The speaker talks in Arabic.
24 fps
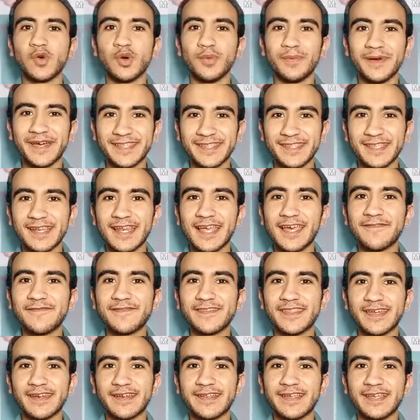
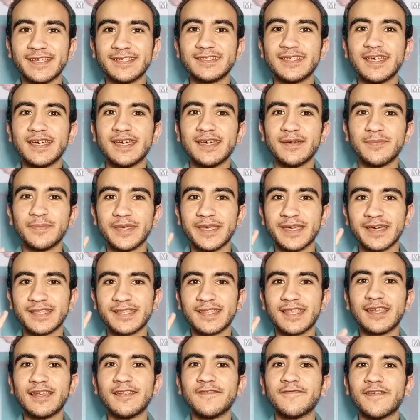وباختلاف تركيزها
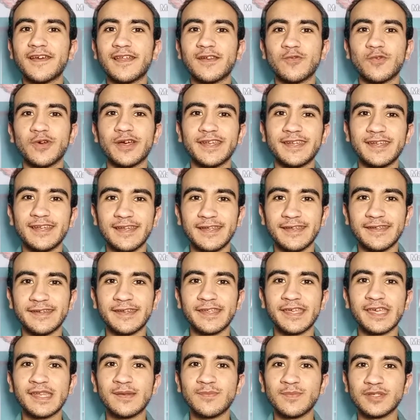بيختلف ألوان
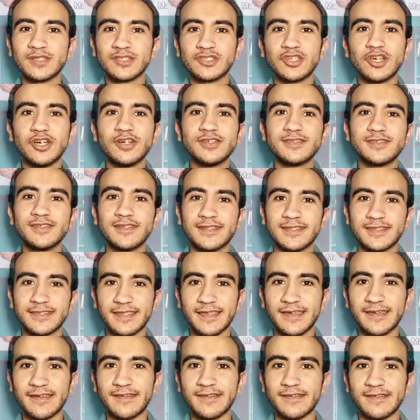العينين من شخص
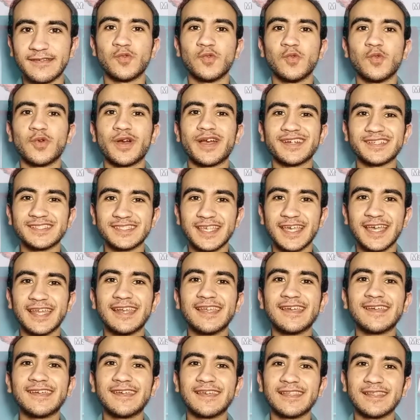للتاني
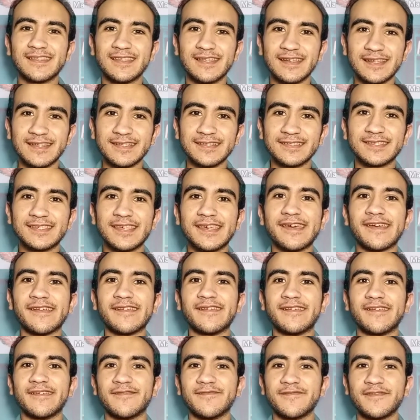وكذلك جلد الإنسان
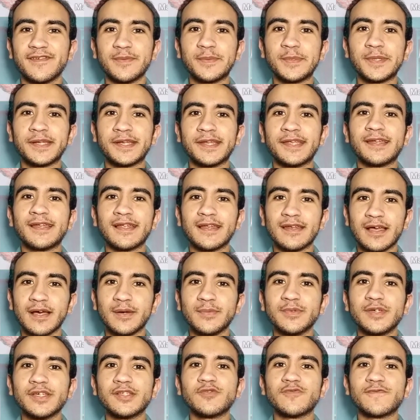في مننا
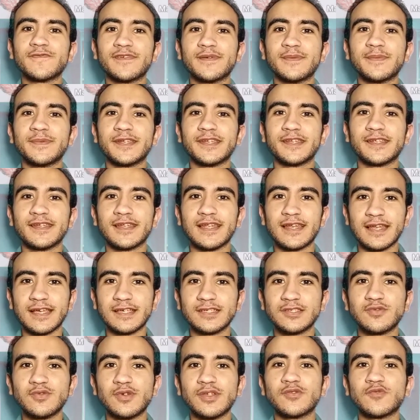الأبيض وفي مننا
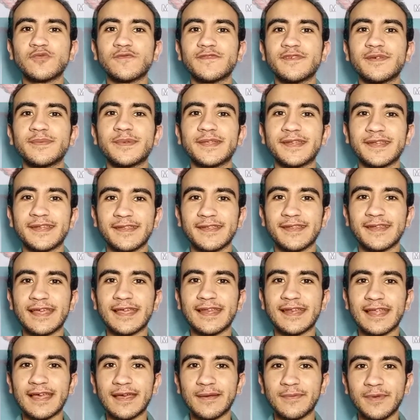الأسود وفي مننا
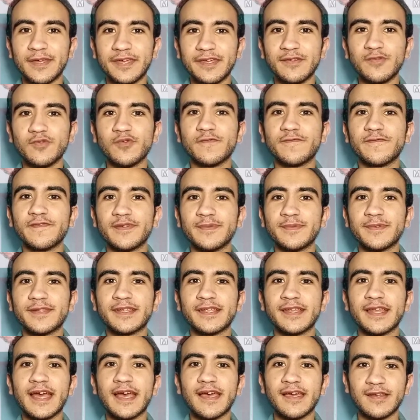القمحي وفي
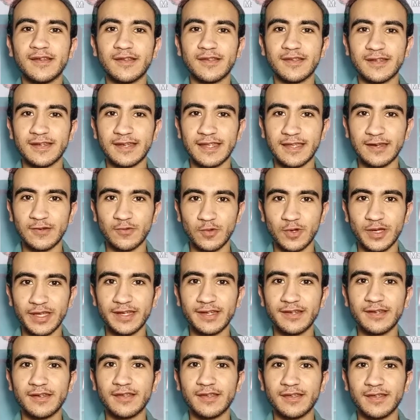مننا
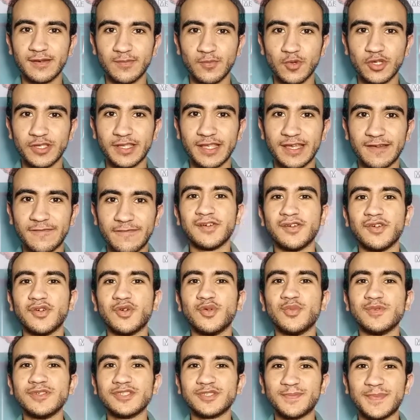الألوان المختلفة
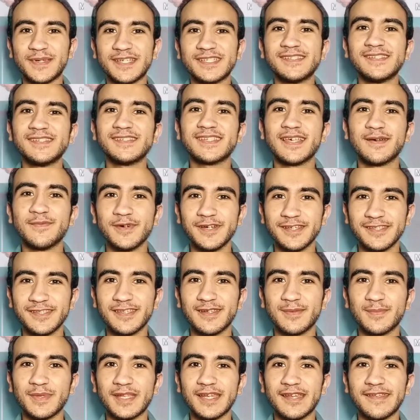ومش بس صبغة
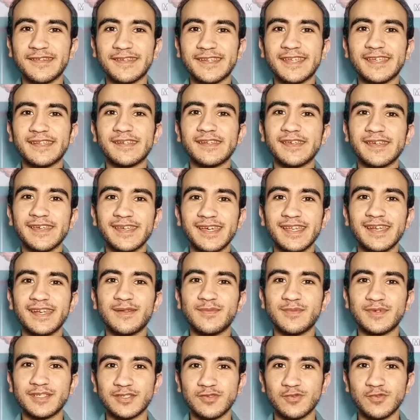الميلانين هي اللي
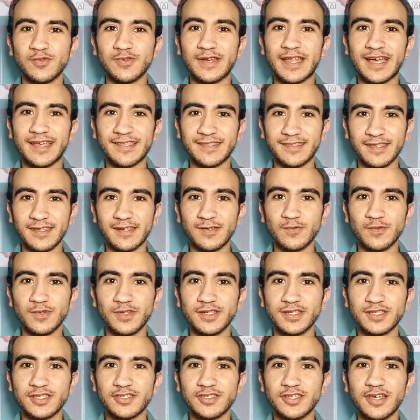مسؤولة عن
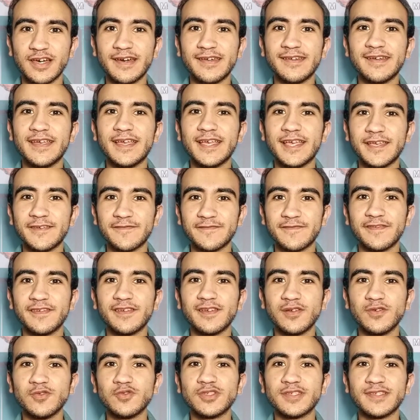تلوين الشعر في
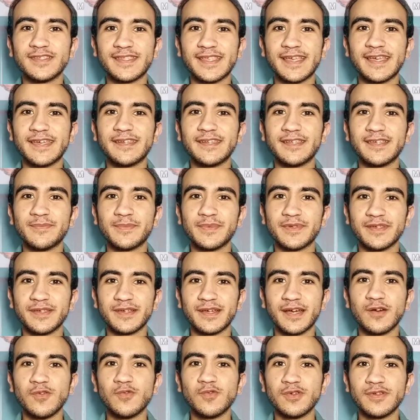جزء تاني
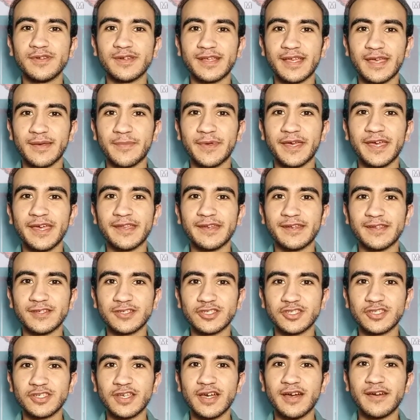بيكون كمان
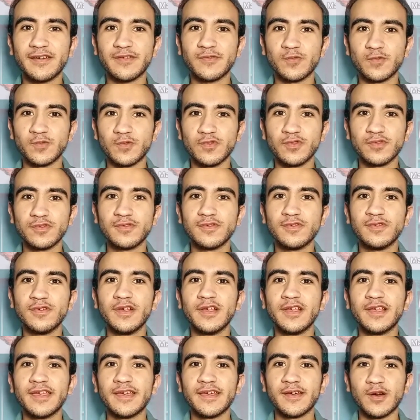الشعر ولونه
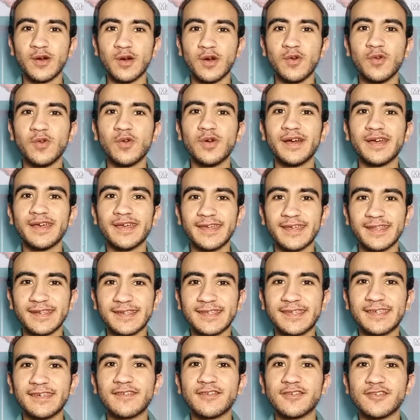وهو
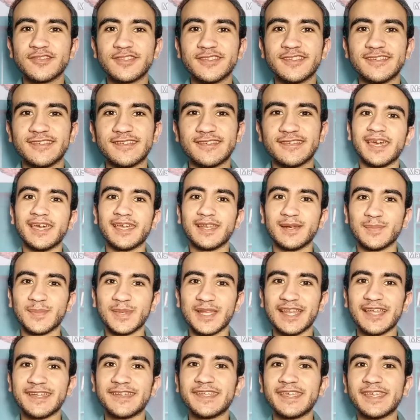الكيراتين
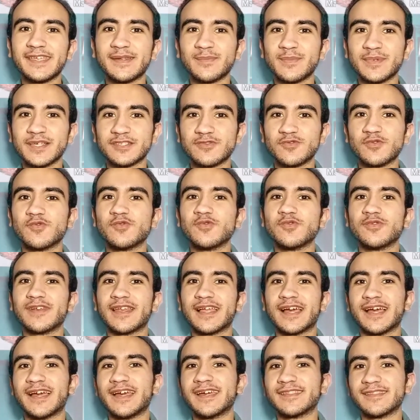الميلانين مسؤول
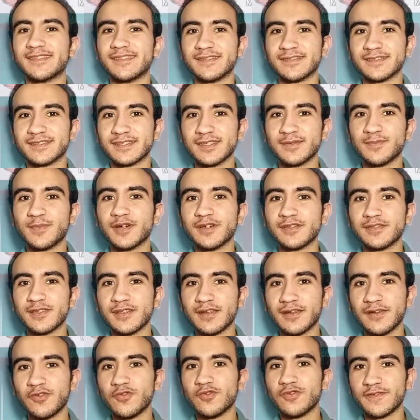عن صبغة
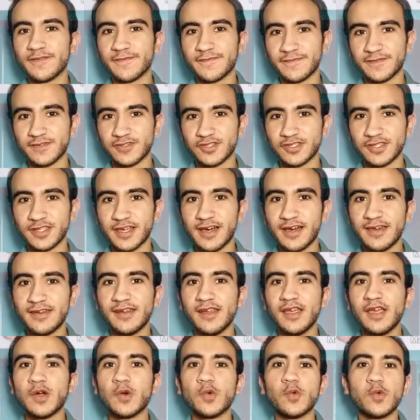اللون في الشعر
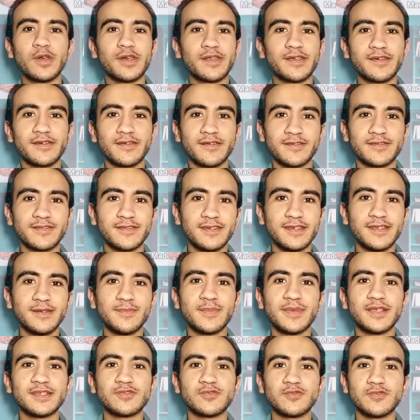
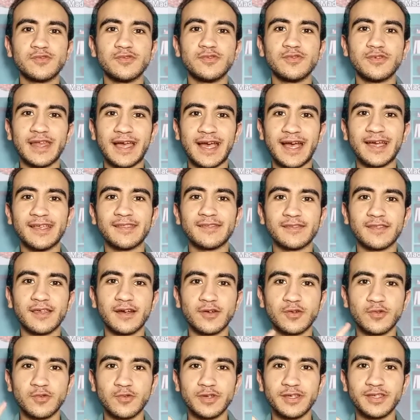والكيراتين مسؤول عن
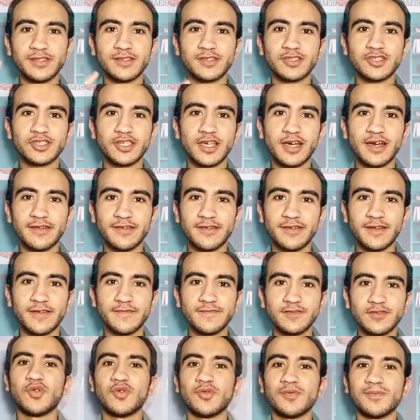تقوية الشعر
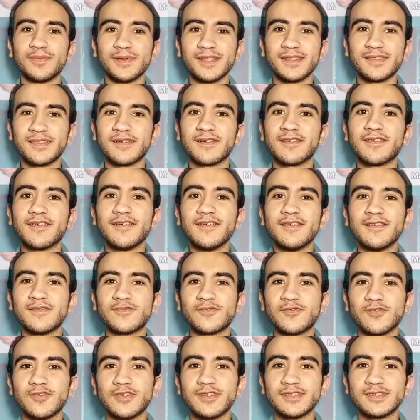نفسه
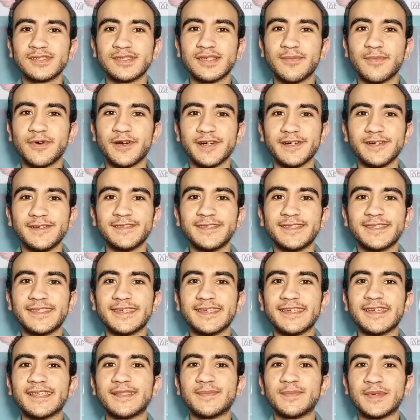وبالتقاء كل الصبغات
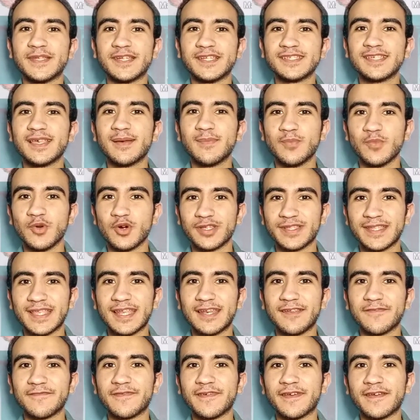ديت بنسب
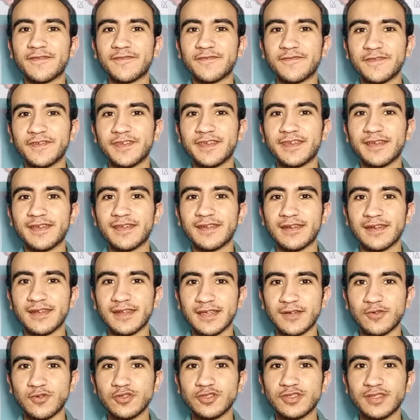مختلفة في
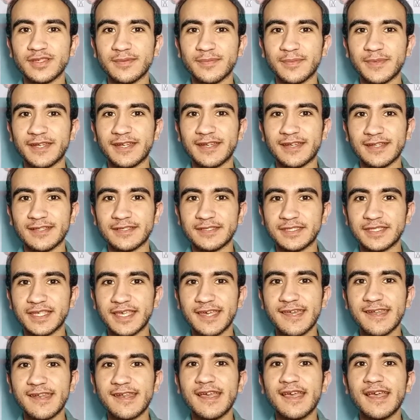الجزء من
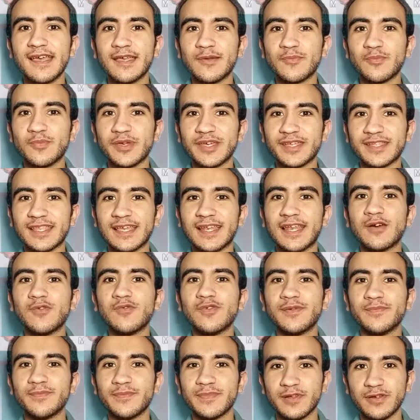الإنسان
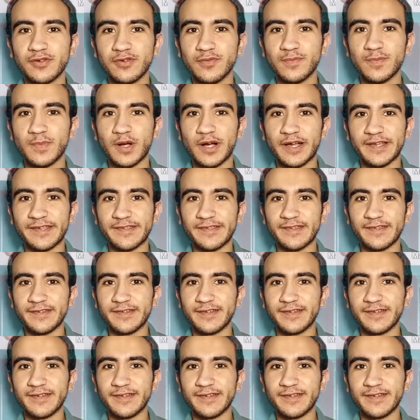بيتلون بلون معين